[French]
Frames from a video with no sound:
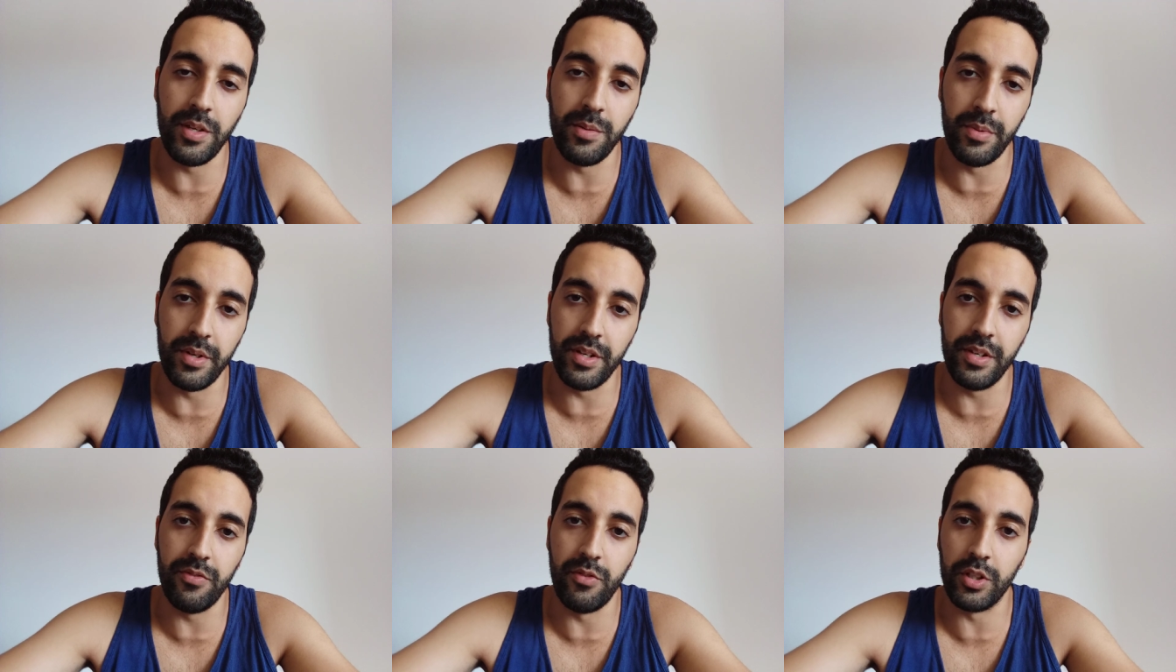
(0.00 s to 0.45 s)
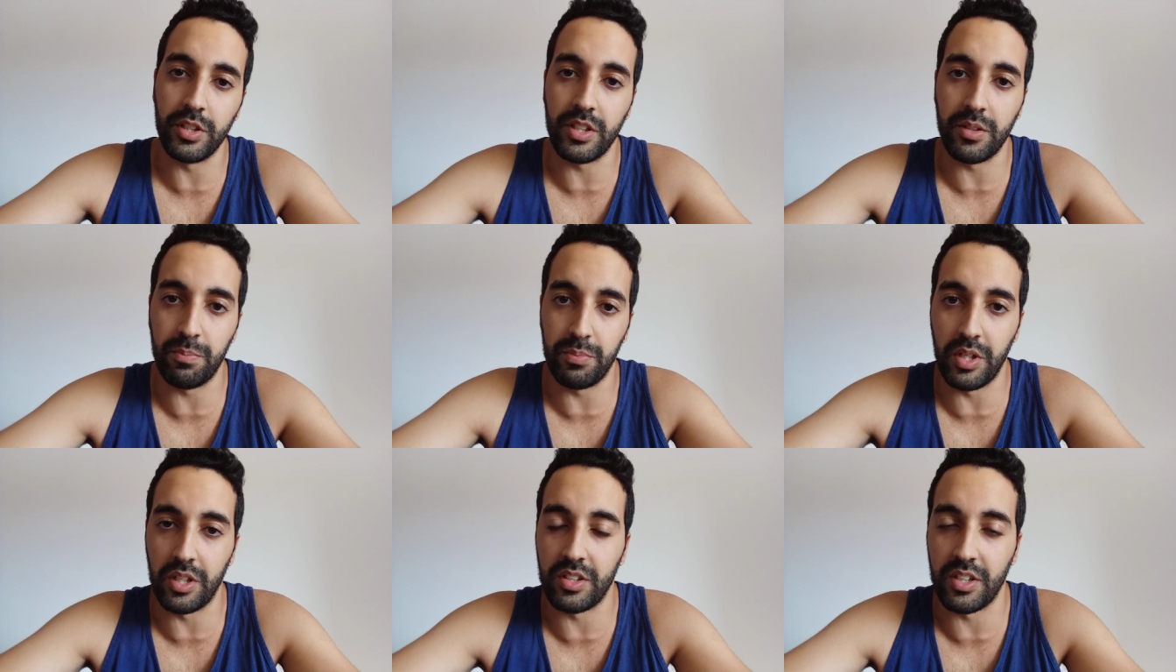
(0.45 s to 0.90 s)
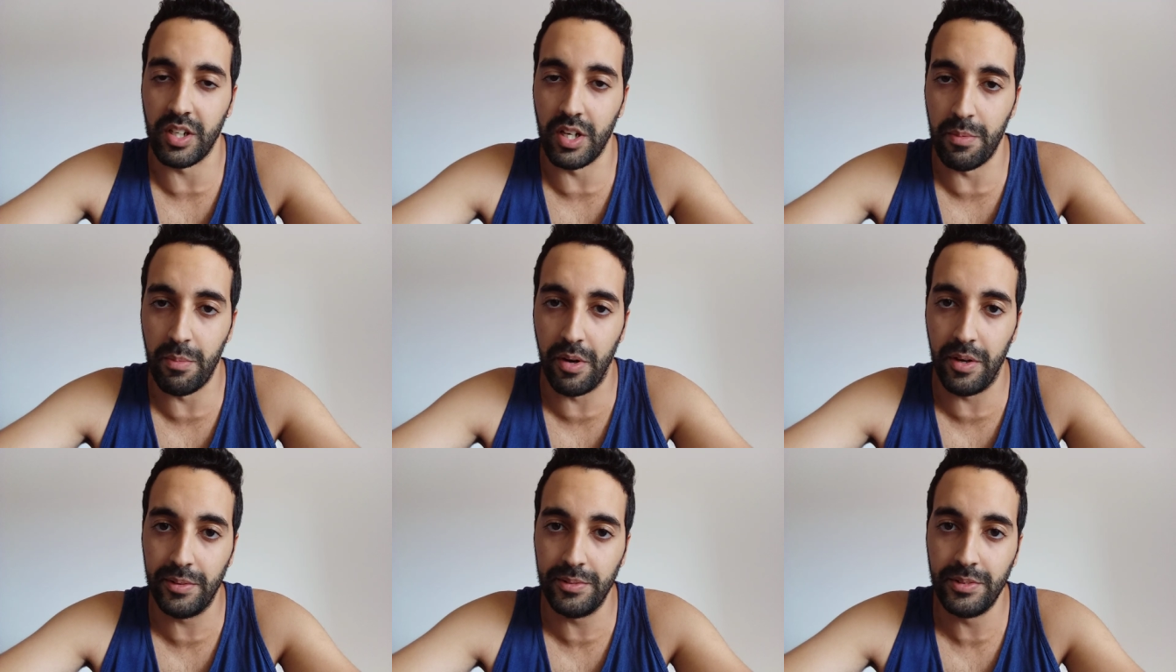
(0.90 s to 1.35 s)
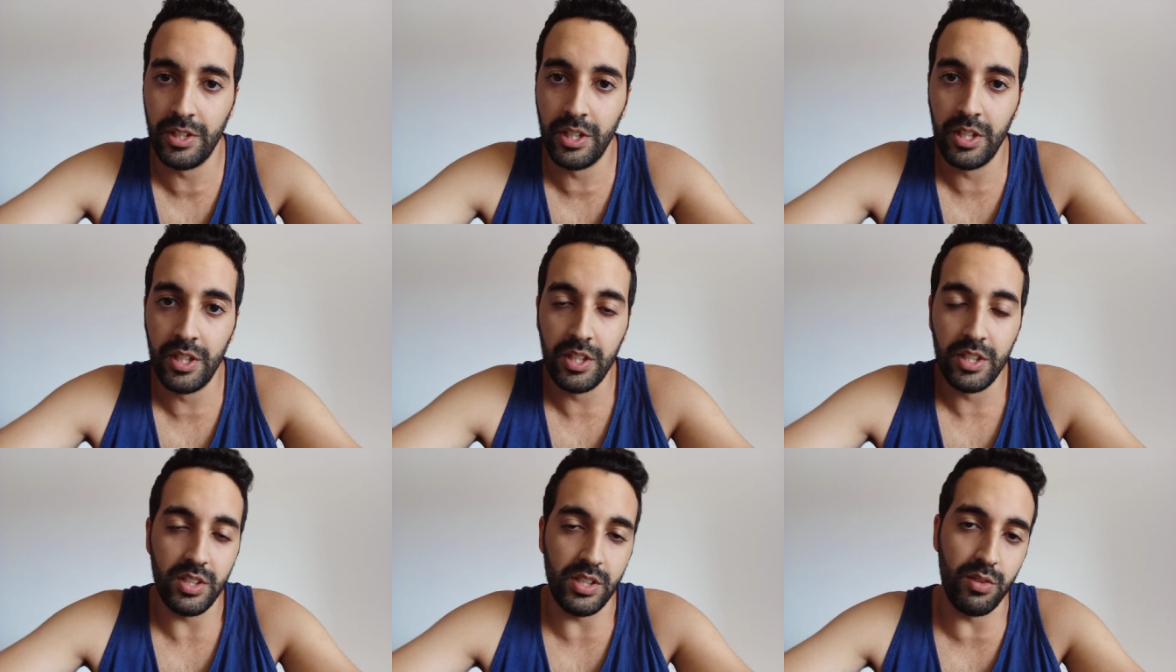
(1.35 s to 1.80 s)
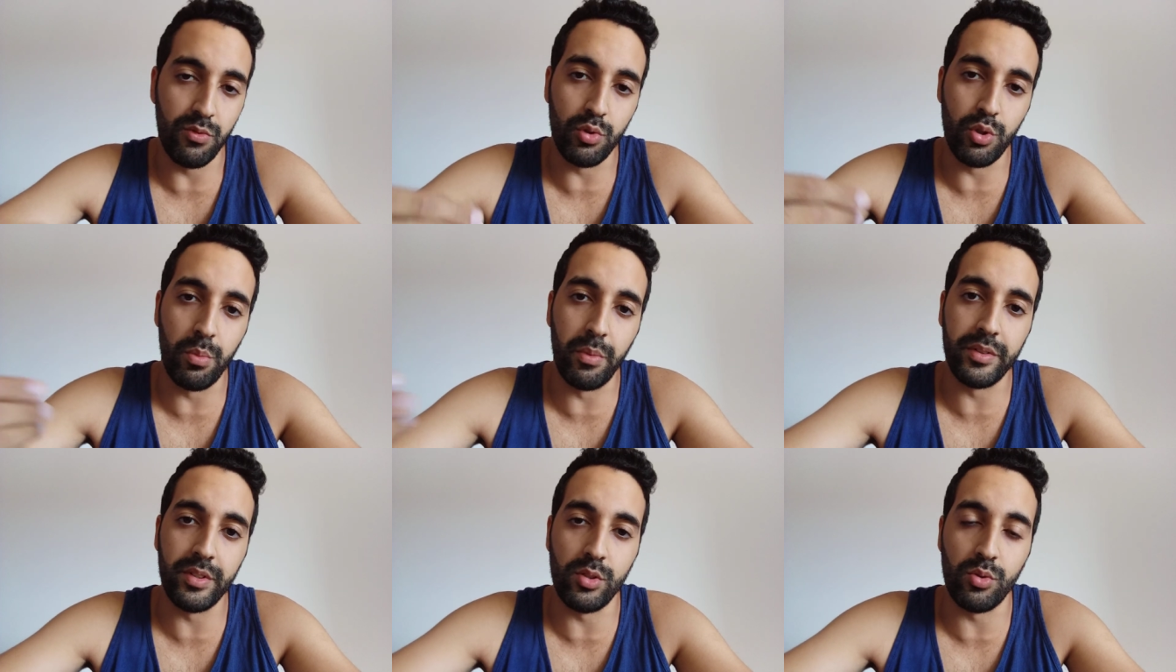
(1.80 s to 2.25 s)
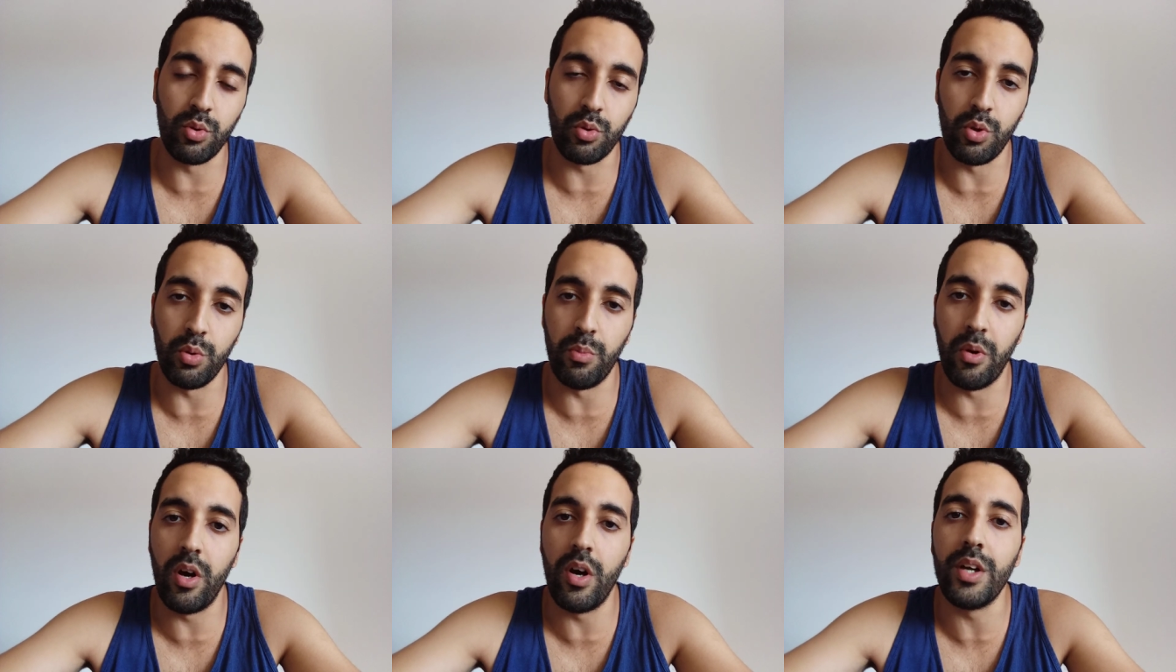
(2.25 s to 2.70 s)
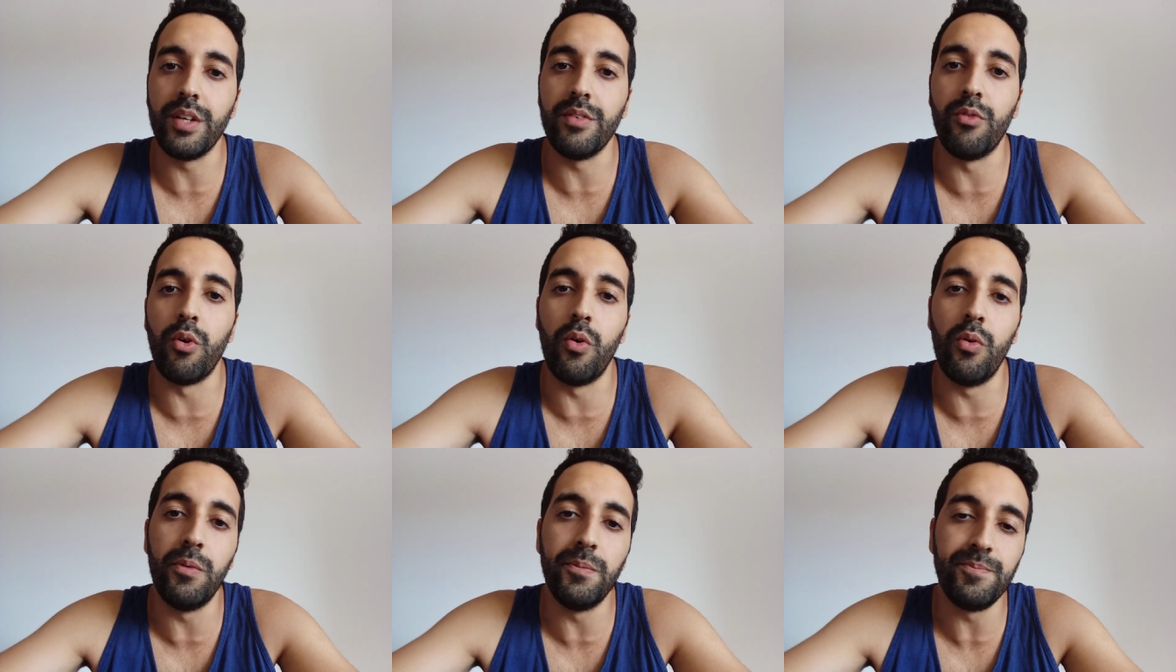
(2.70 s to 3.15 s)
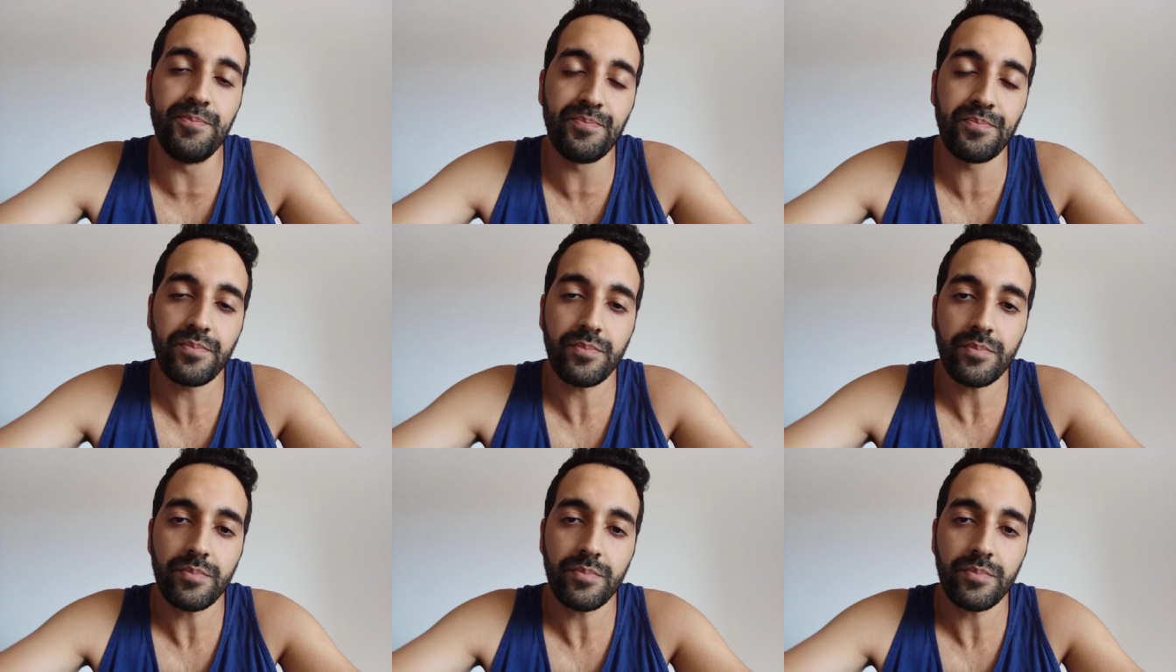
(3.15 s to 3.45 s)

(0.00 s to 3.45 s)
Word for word: eBay va peut-être clément. Si vous demandez des documents, ils vont,